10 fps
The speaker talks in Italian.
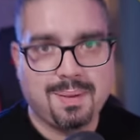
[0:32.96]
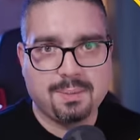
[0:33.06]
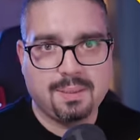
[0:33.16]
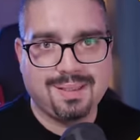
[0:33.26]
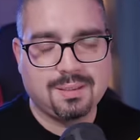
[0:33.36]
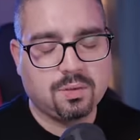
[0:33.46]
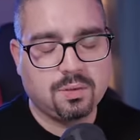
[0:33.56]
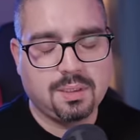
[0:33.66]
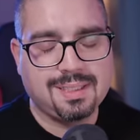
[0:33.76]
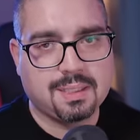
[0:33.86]
Prima che mi
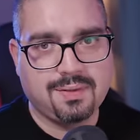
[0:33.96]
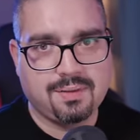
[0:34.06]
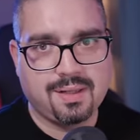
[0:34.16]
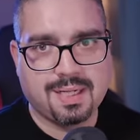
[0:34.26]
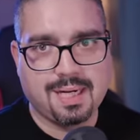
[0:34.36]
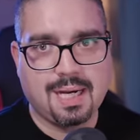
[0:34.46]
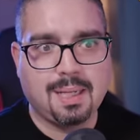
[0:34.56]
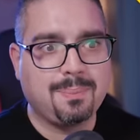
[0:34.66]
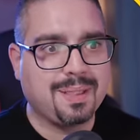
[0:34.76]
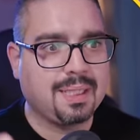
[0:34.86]
dimentico, iscrivetevi al
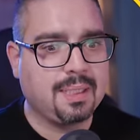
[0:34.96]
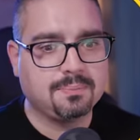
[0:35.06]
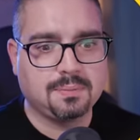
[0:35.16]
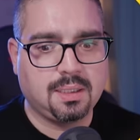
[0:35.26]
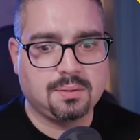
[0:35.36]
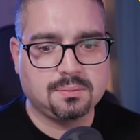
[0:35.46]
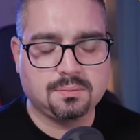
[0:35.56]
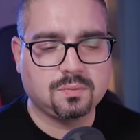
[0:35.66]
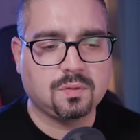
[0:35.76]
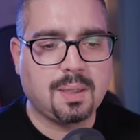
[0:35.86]
canale perché è
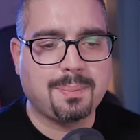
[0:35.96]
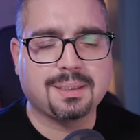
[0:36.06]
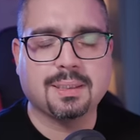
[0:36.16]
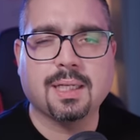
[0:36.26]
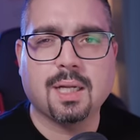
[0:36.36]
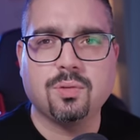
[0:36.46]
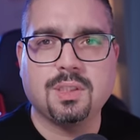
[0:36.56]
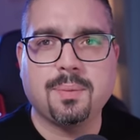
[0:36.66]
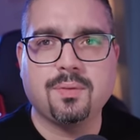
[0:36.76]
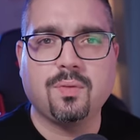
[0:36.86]
una pratica
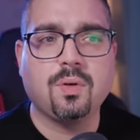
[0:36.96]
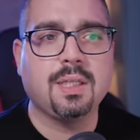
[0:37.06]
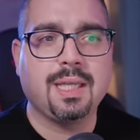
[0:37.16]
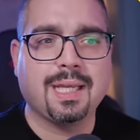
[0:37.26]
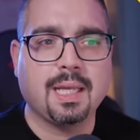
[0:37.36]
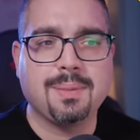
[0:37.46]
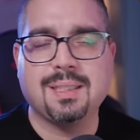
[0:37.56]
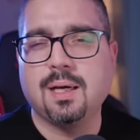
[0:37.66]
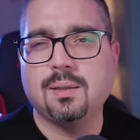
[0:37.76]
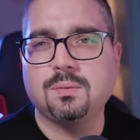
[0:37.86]
gratuita per voi e che a me
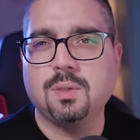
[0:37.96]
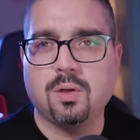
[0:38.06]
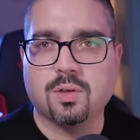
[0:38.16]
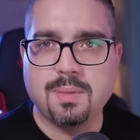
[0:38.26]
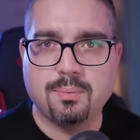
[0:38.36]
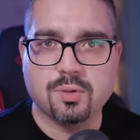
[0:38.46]
dà un enorme